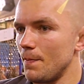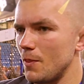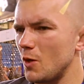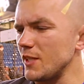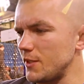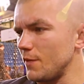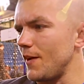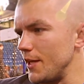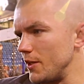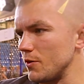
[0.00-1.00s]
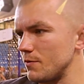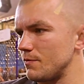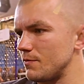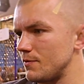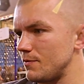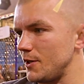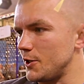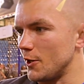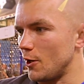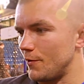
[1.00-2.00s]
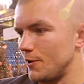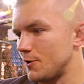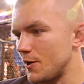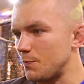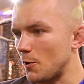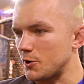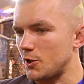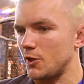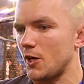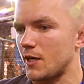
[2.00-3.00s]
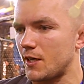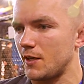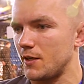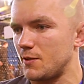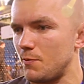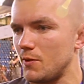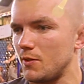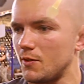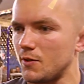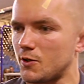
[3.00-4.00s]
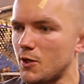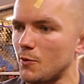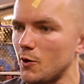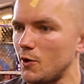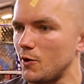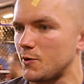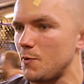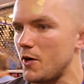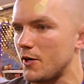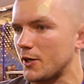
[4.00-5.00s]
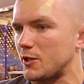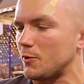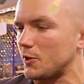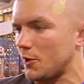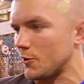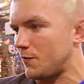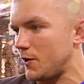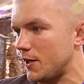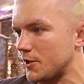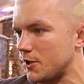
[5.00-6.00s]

No, zdecydowanie. No, idzie nowe. No, ten sport się tak e, e, szybko zmienia, tak szybko się rozwija,